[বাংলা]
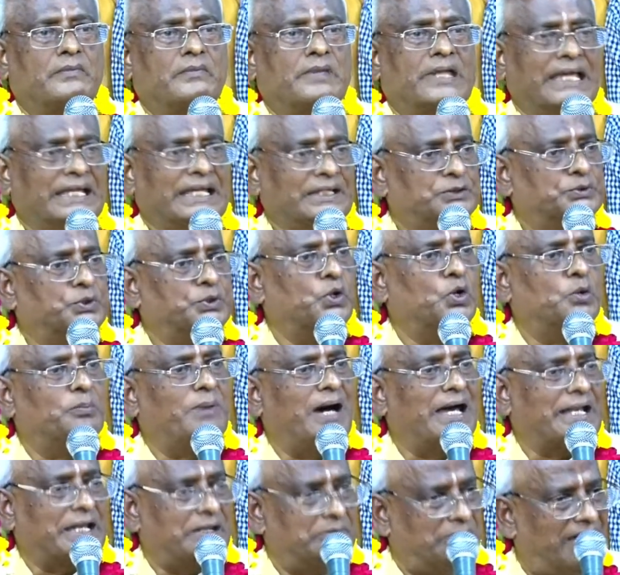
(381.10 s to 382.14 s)
কিন্তু
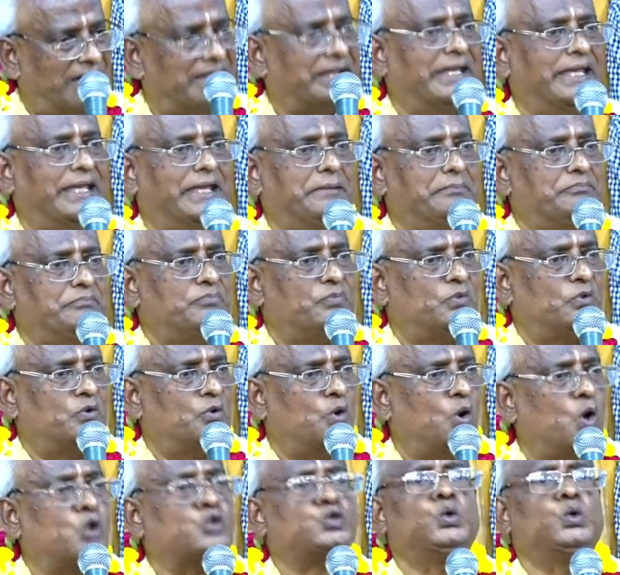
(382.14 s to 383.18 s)
বারে বারে
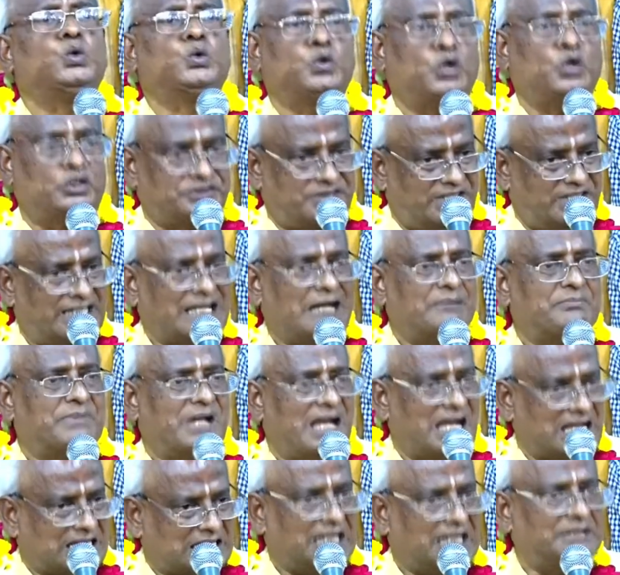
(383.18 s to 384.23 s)
অসুর কর্তৃক আমরা
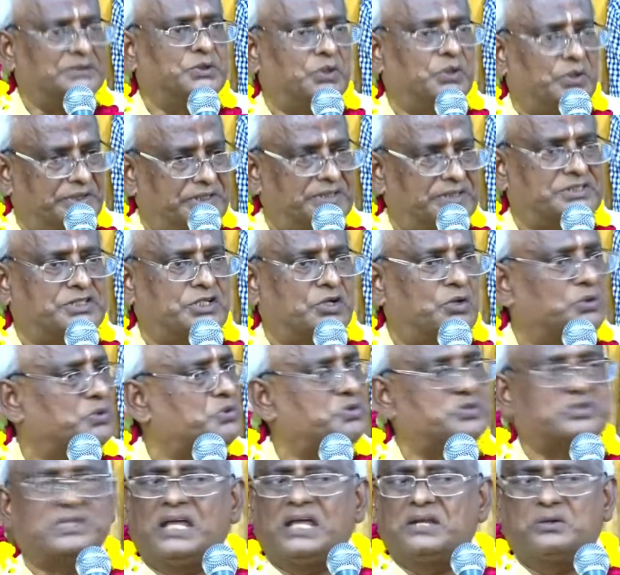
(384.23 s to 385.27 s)
আক্রান্ত হয়েছি
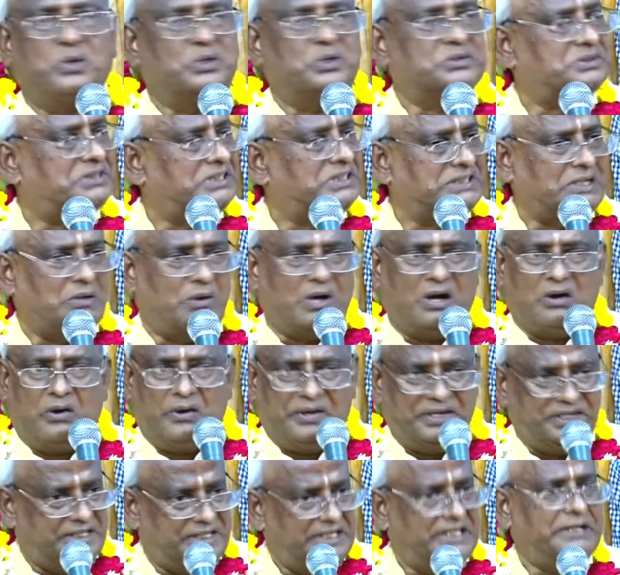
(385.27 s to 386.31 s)
অনুষ্ঠান করতে দেওয়া
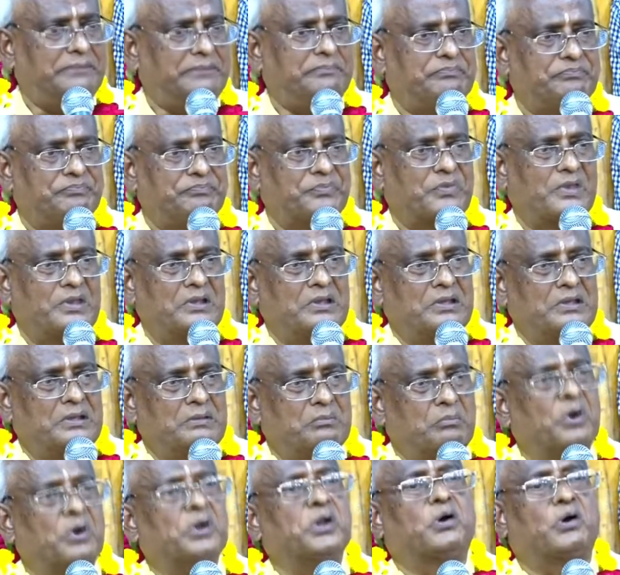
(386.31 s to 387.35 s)
হয়নি
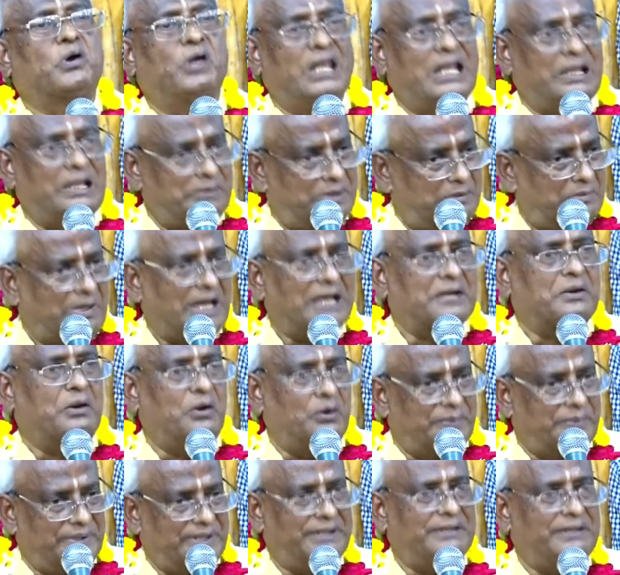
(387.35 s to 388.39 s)
মনে করলাম এবার
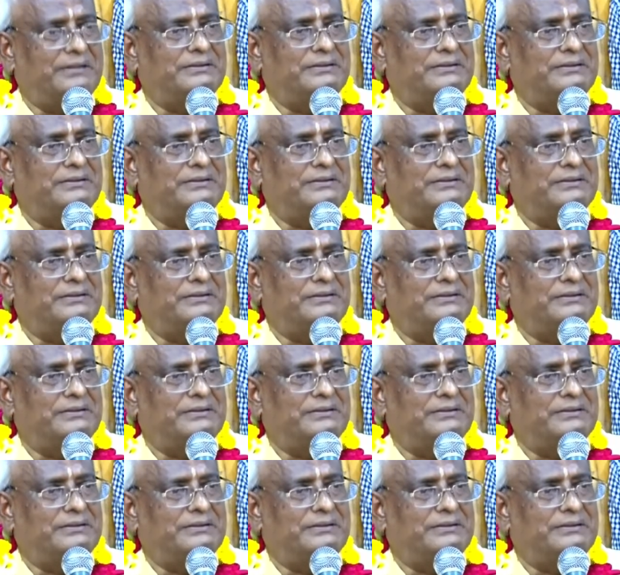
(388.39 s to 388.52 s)
হবে